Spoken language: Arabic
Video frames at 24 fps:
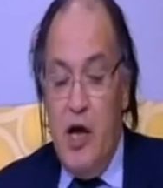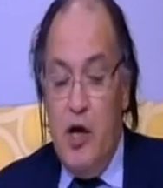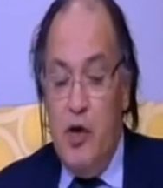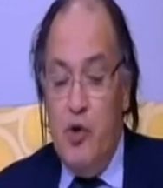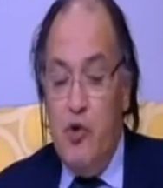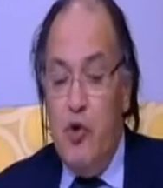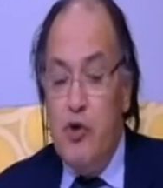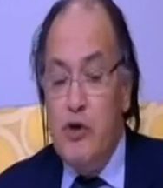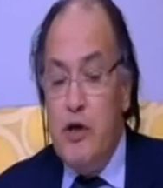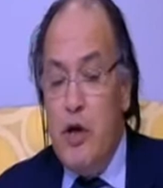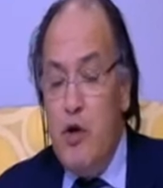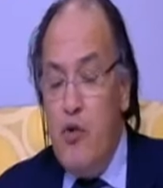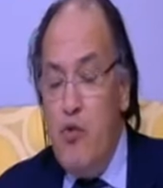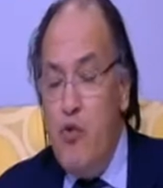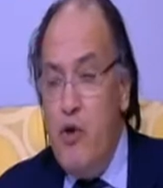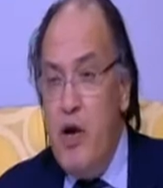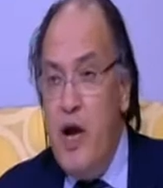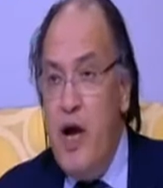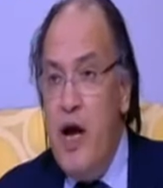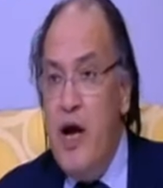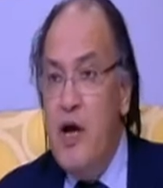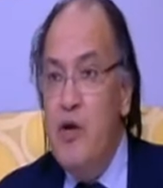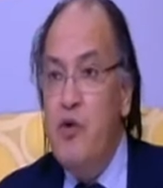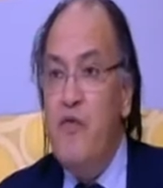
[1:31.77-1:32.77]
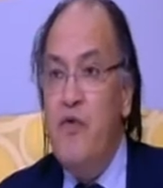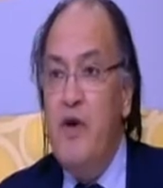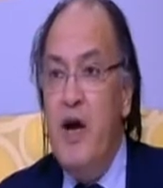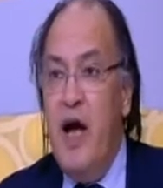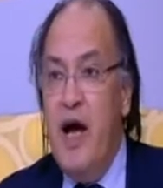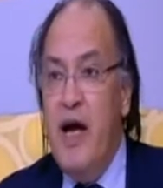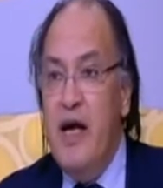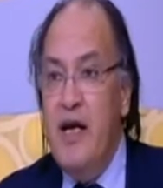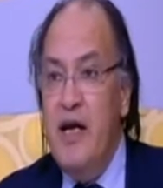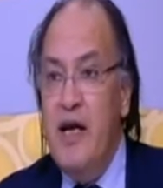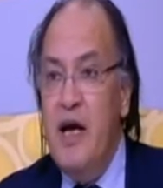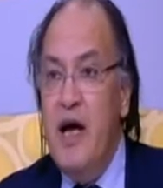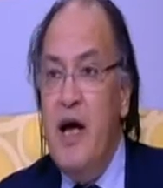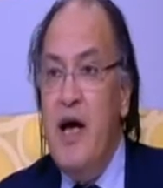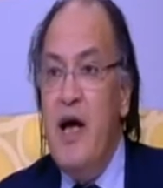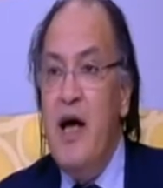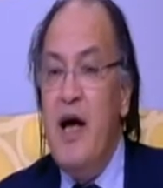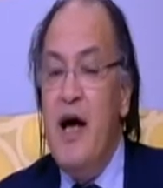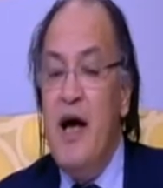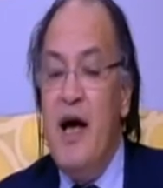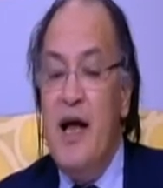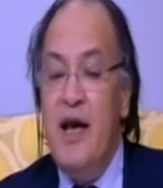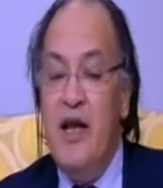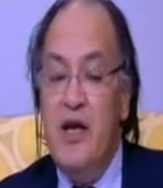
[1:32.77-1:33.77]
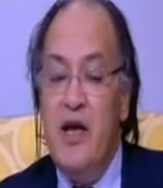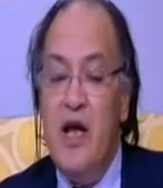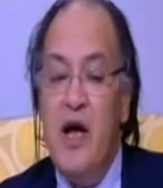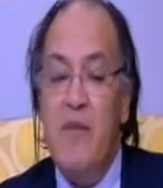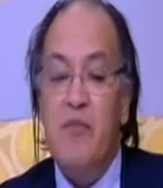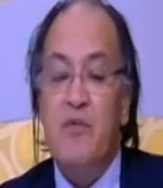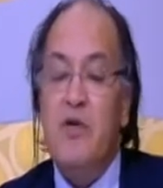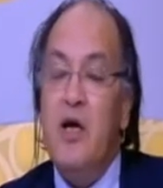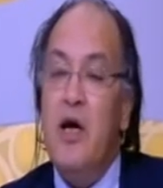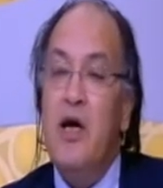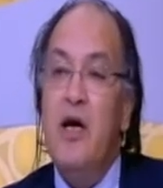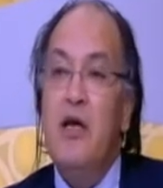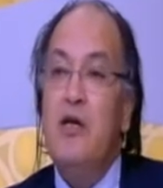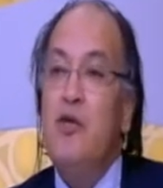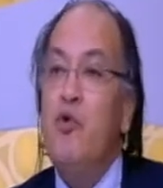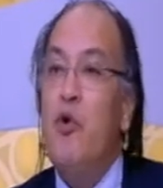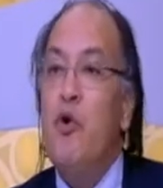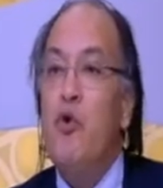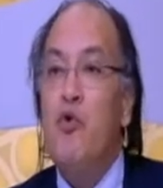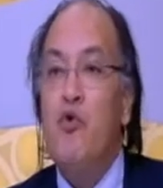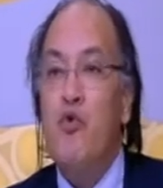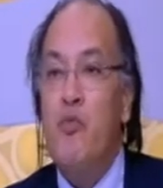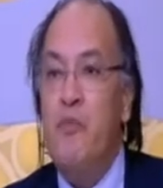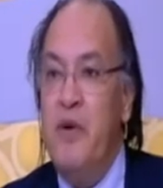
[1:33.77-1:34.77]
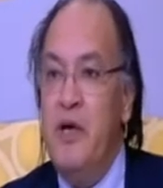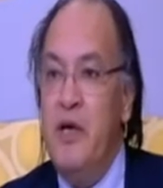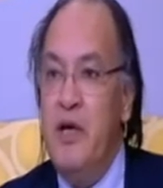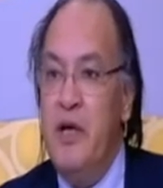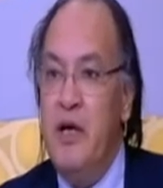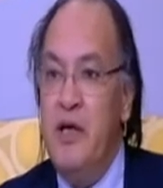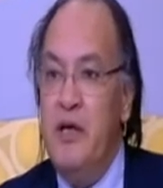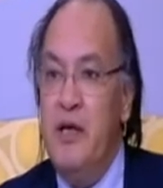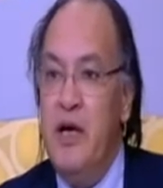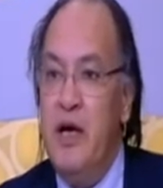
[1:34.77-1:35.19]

النقطه الاولى انه في الحقيقه الارهاب طايل دول اوروبيه،